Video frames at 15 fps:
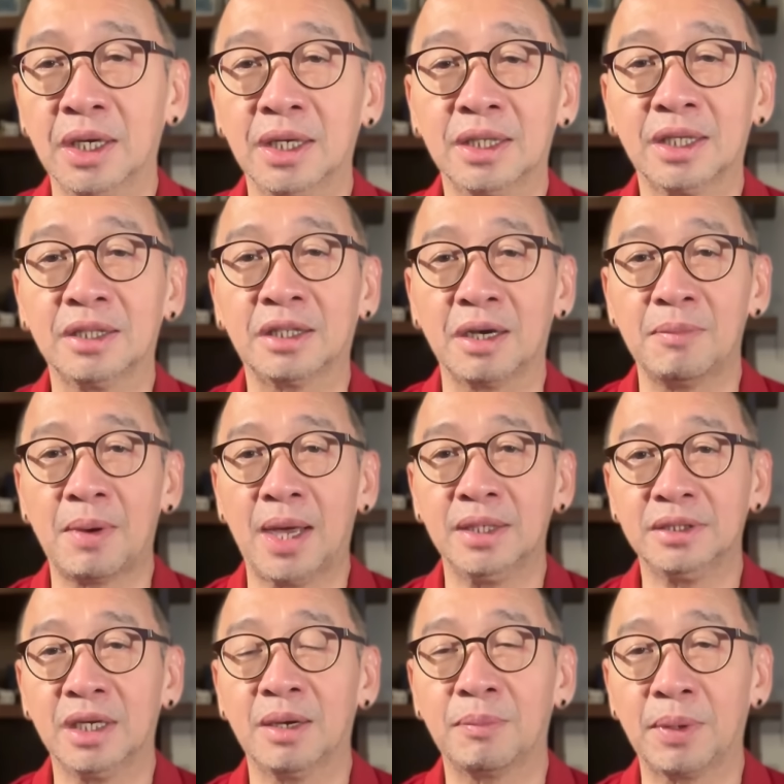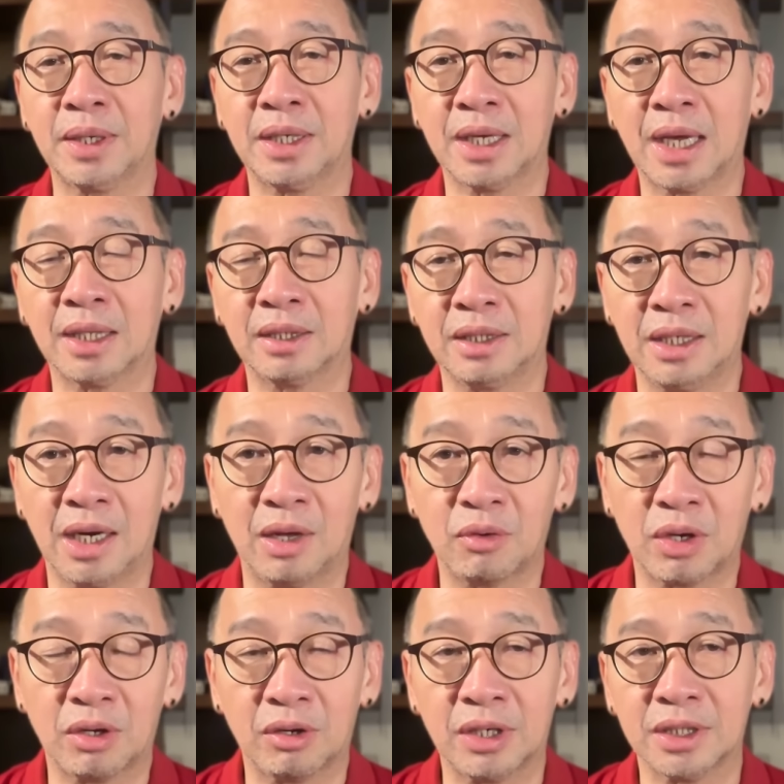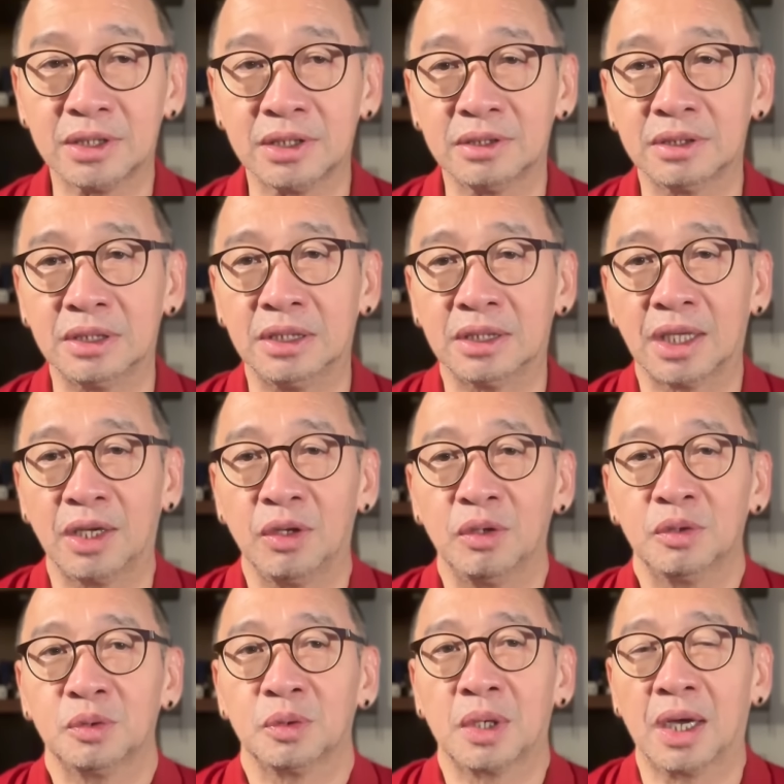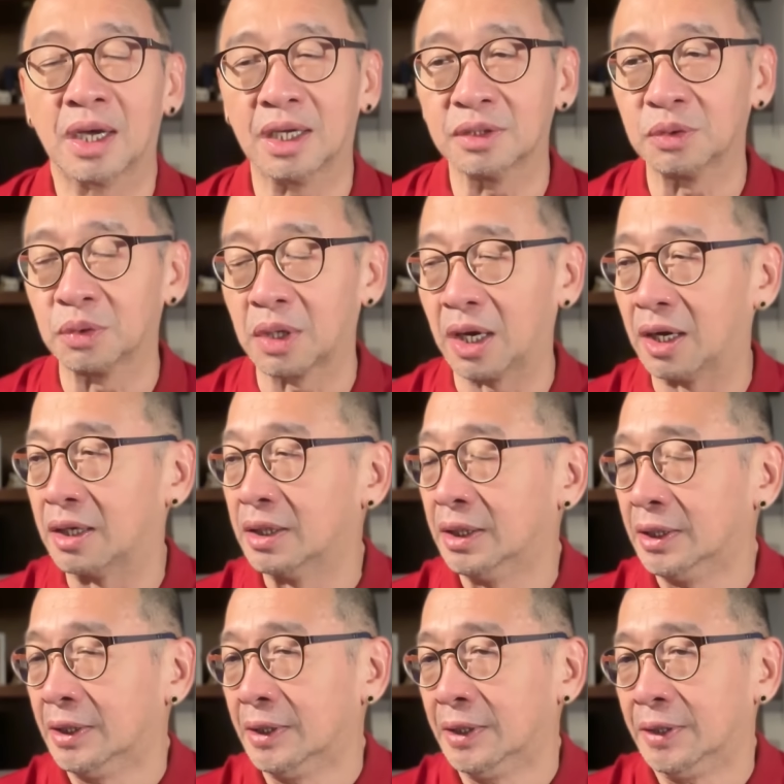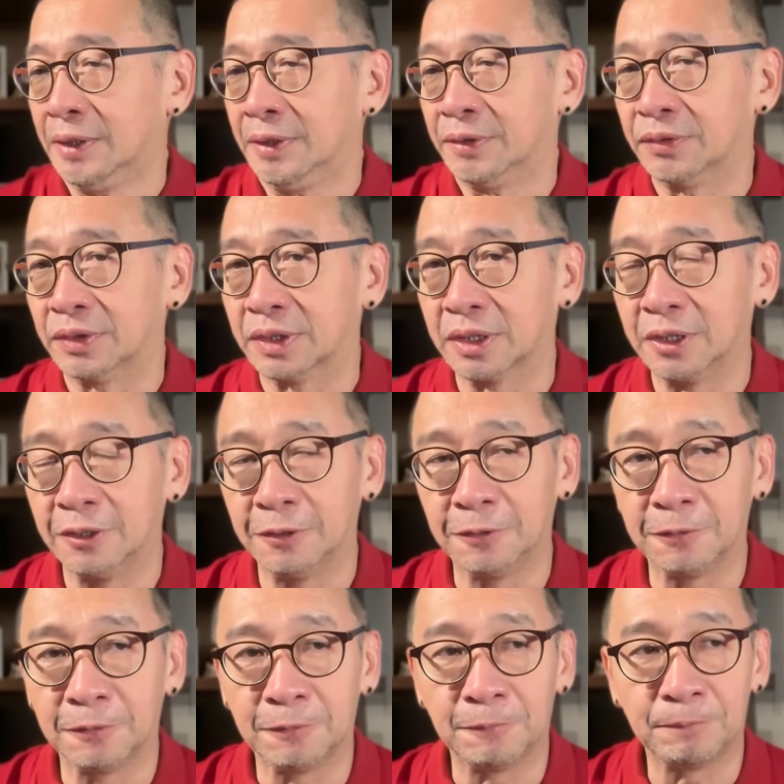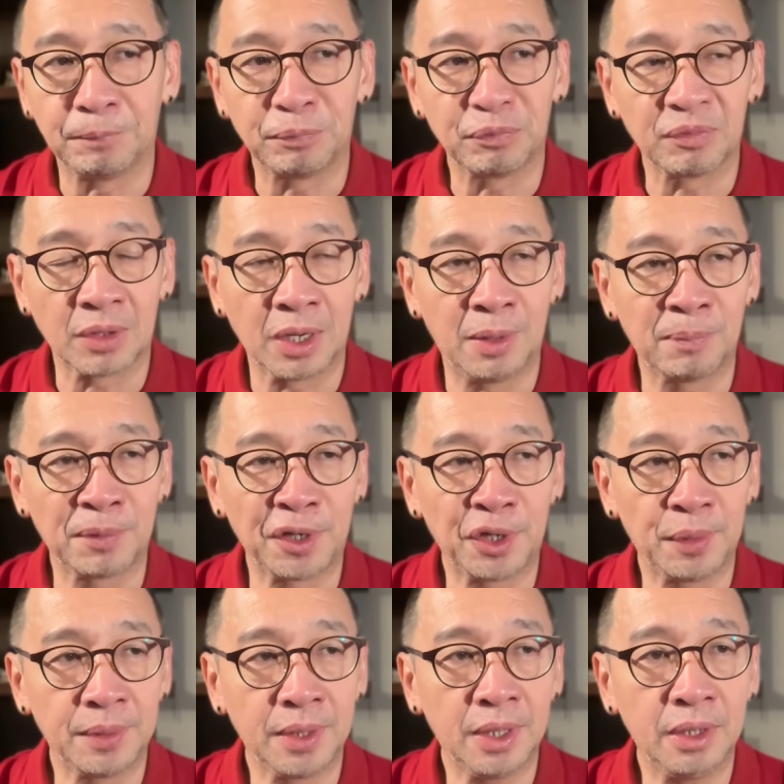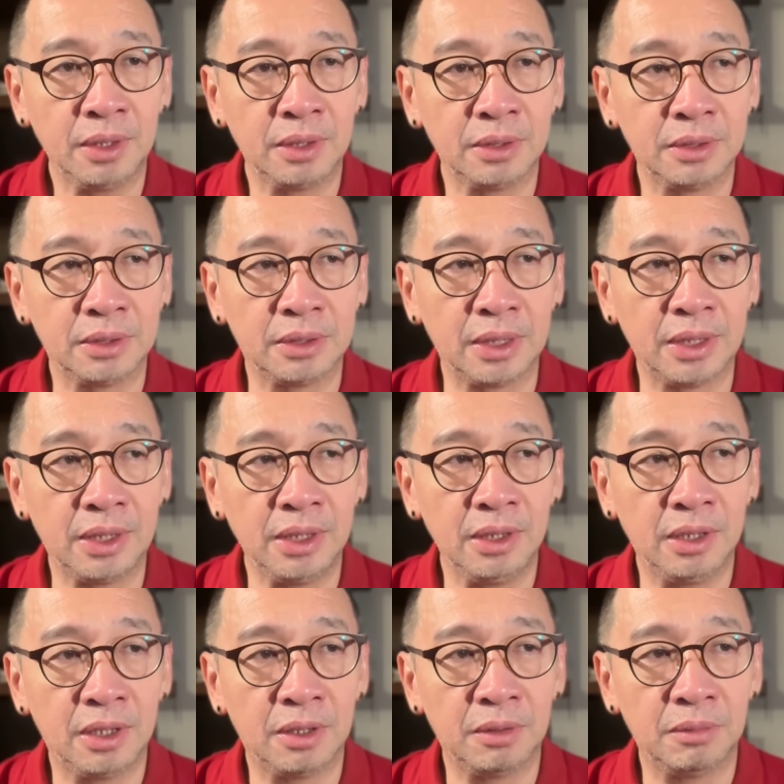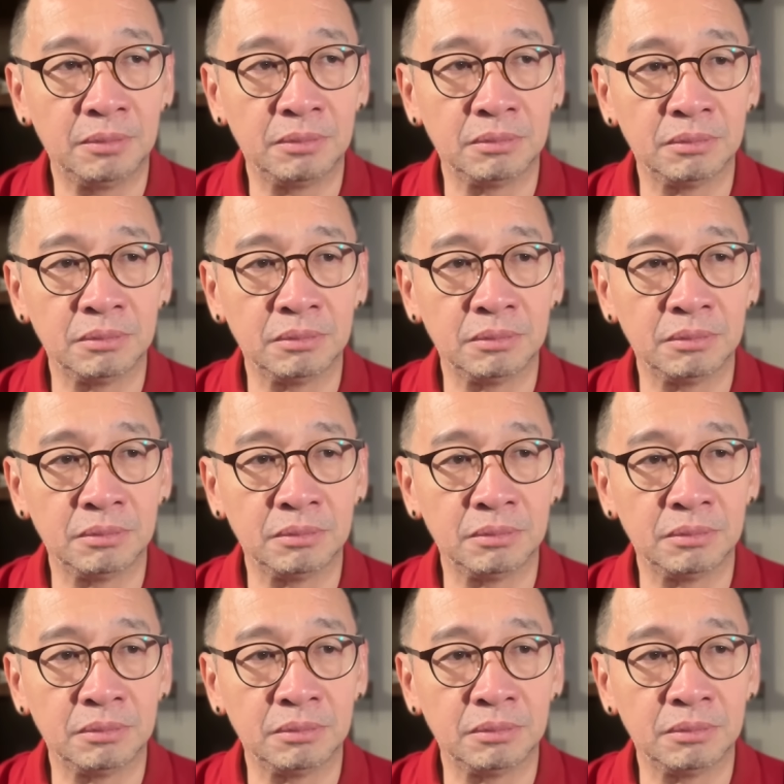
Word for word: oke okay? kita terima aja apa yang dilakukan oleh sintayong suka nggak suka um, apa namanya jadi uh,